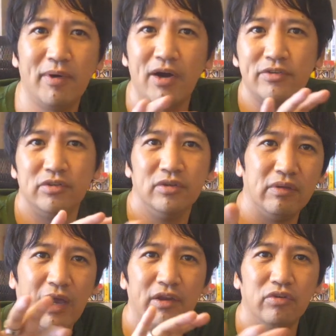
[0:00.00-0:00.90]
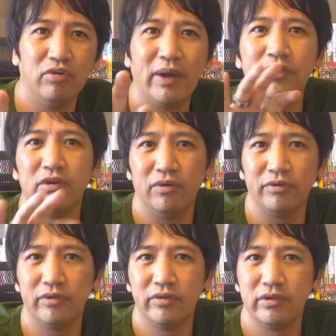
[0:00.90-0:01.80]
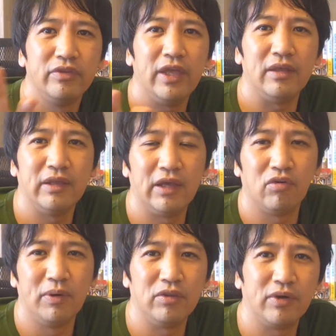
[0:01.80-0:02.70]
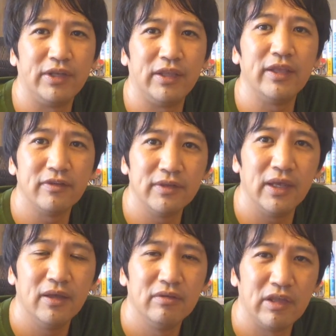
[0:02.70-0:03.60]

ラブハウス入るのを待ってるよでコメントが出てですね